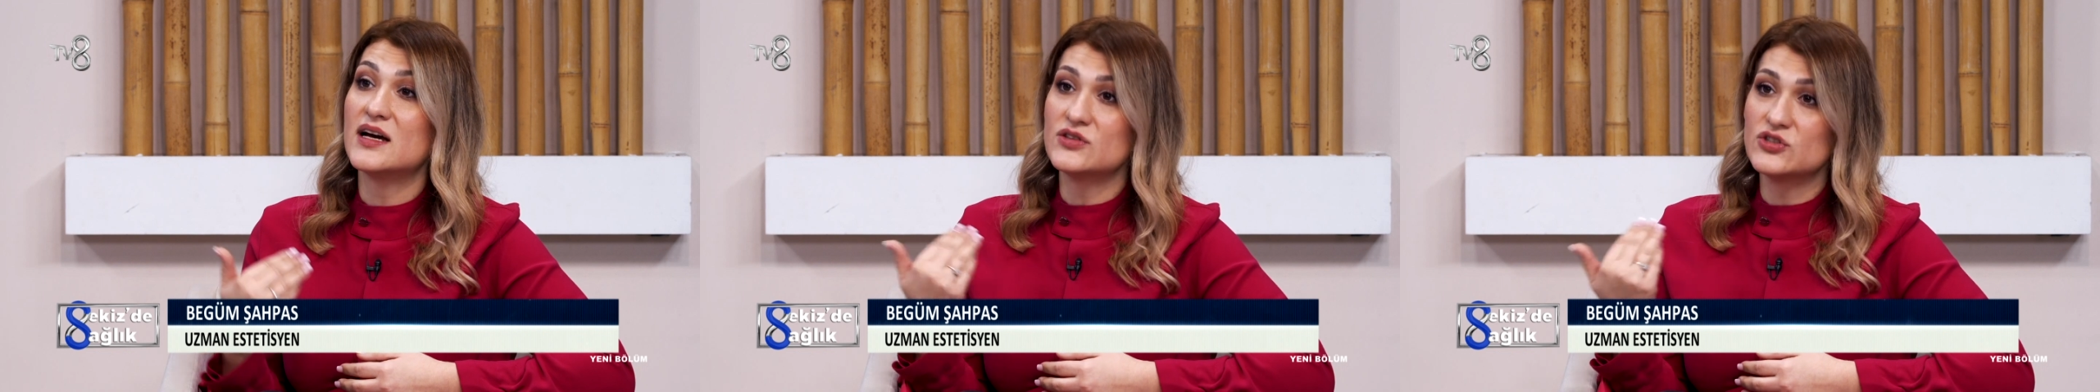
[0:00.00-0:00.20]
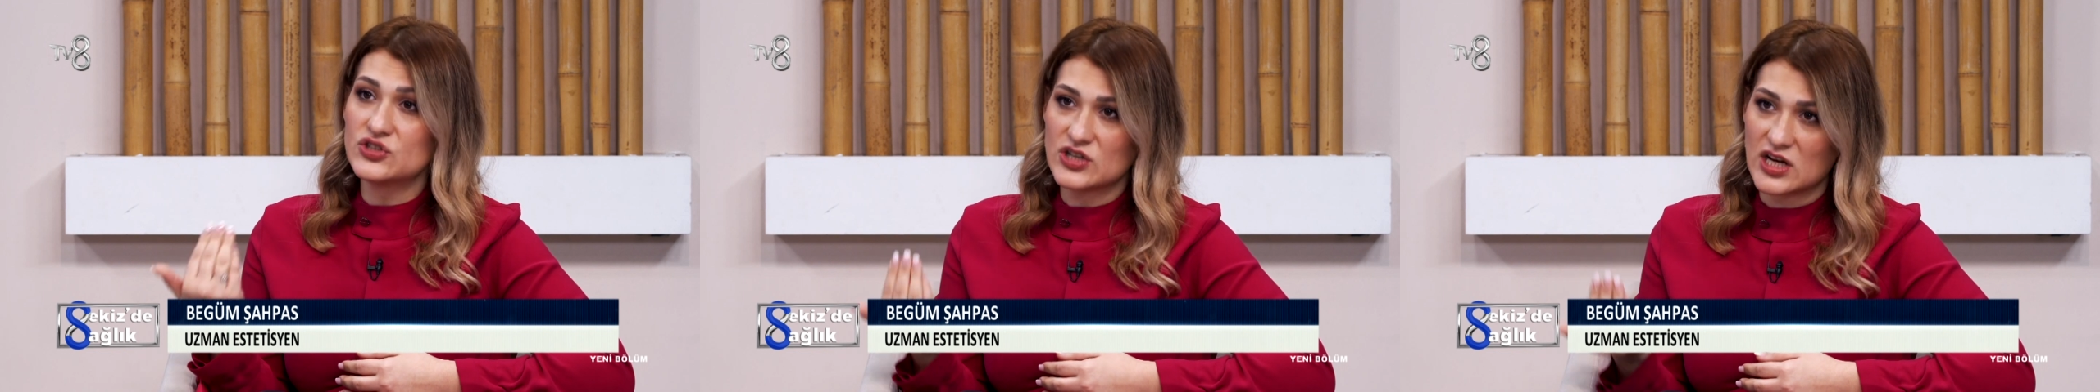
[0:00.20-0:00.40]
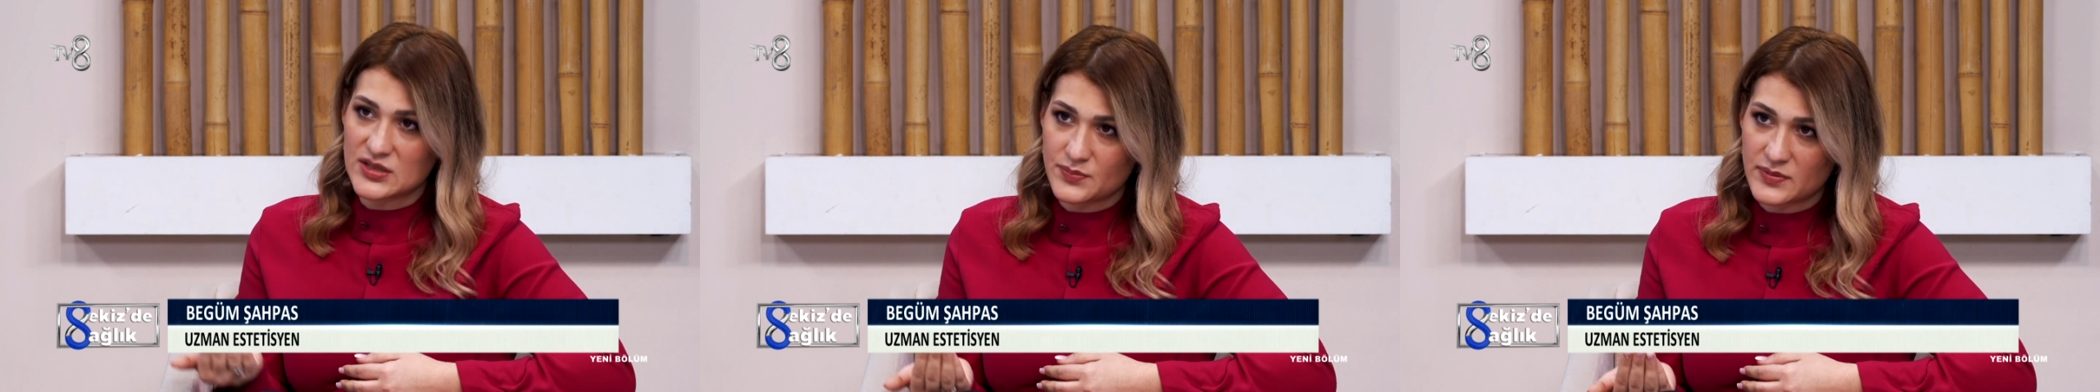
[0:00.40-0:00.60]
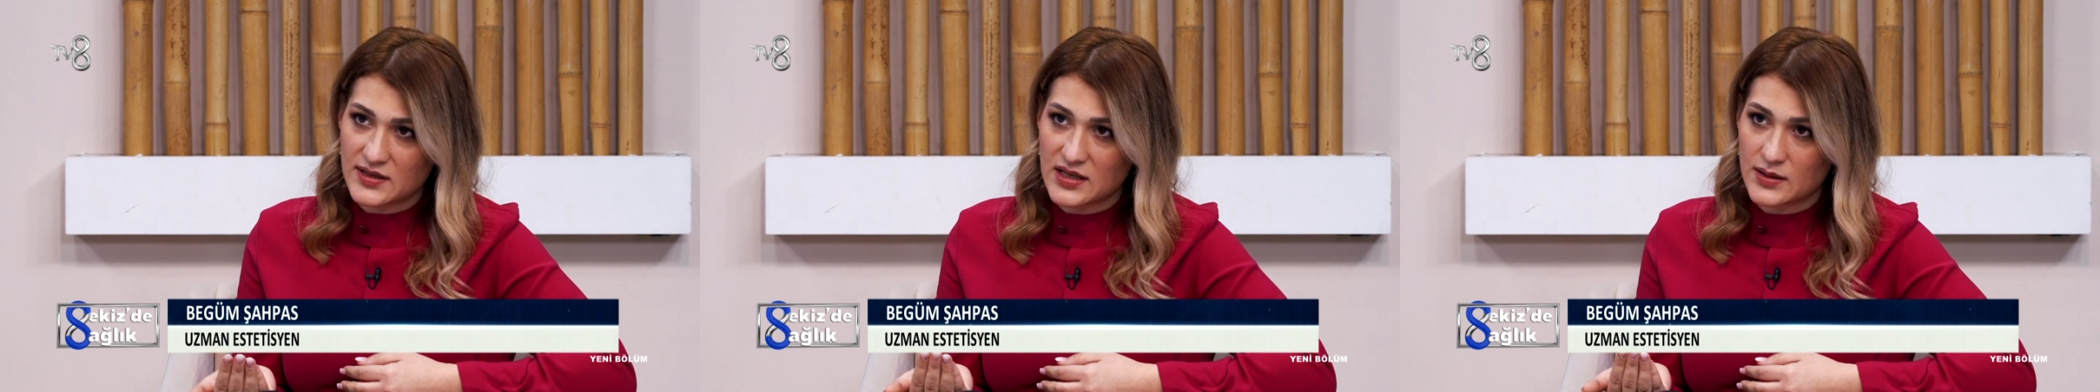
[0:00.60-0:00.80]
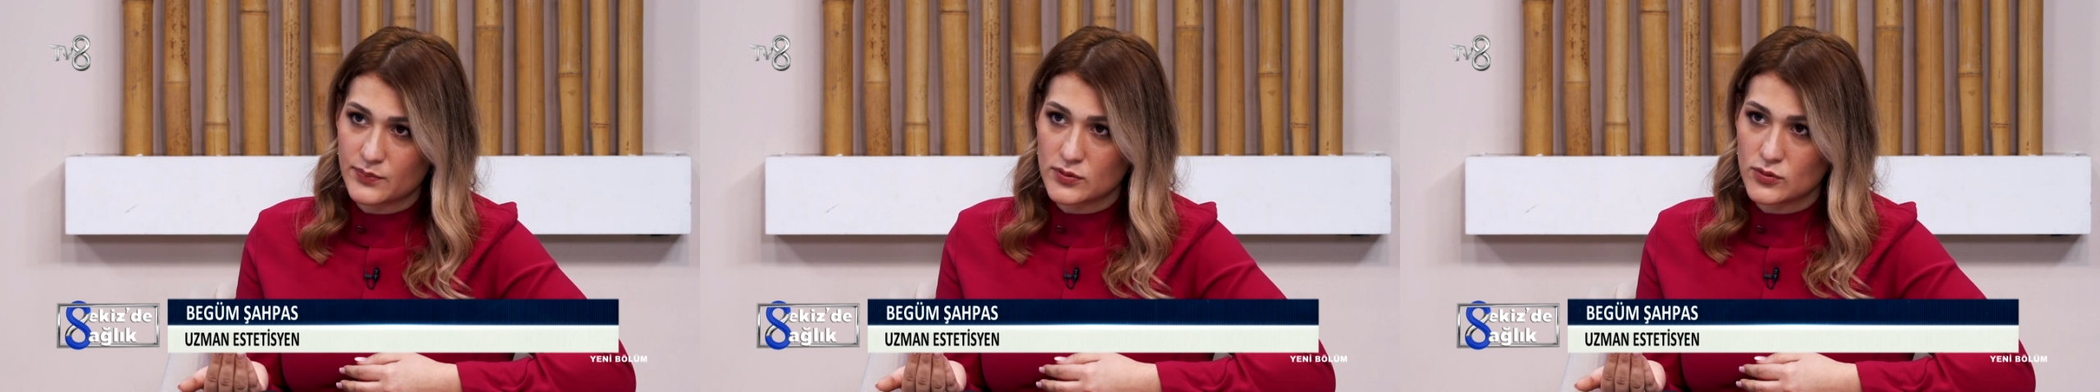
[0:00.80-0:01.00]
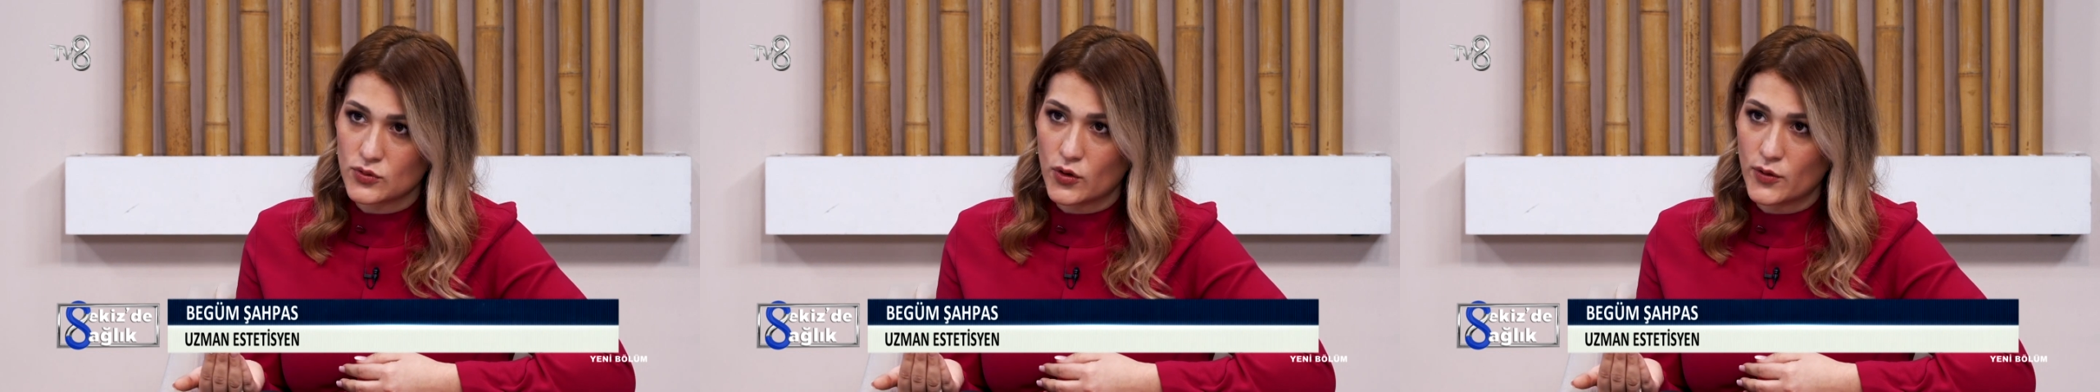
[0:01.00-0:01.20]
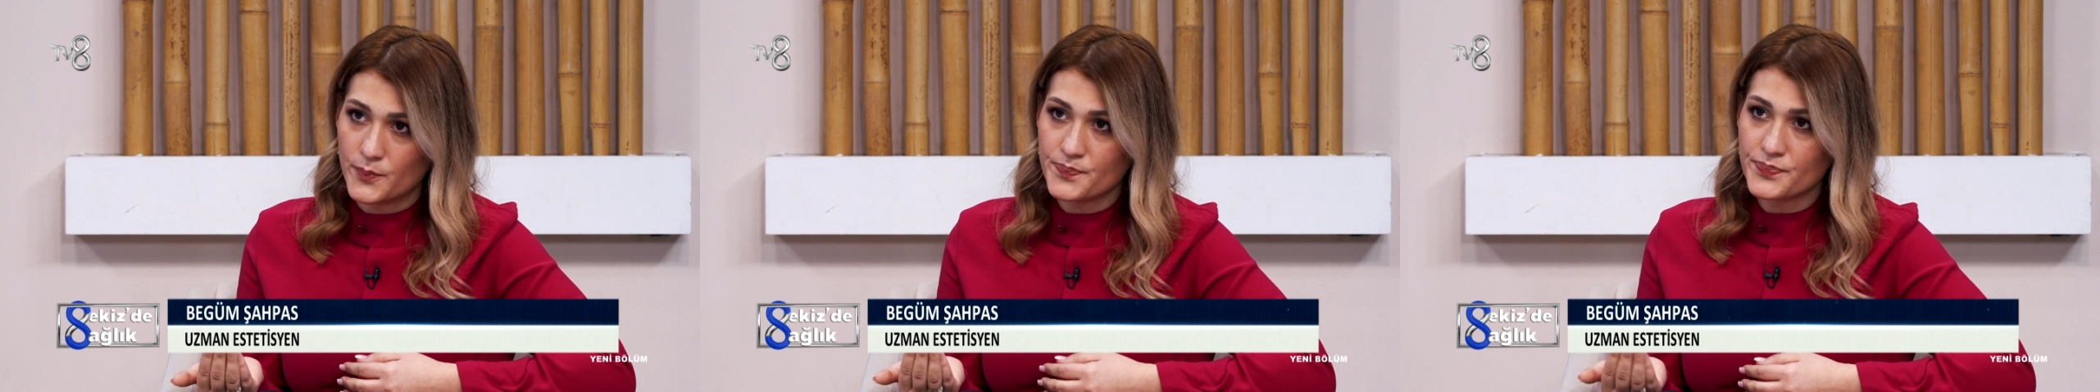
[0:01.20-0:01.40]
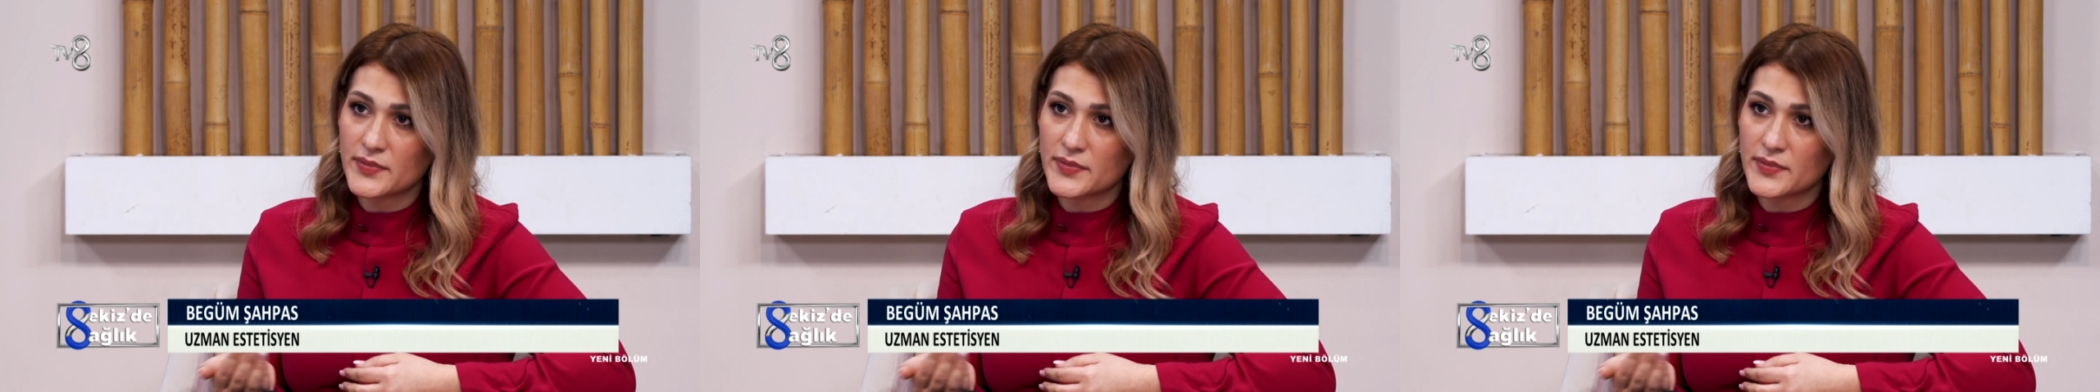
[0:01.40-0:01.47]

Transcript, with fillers: yanlış katmana yapılıyor.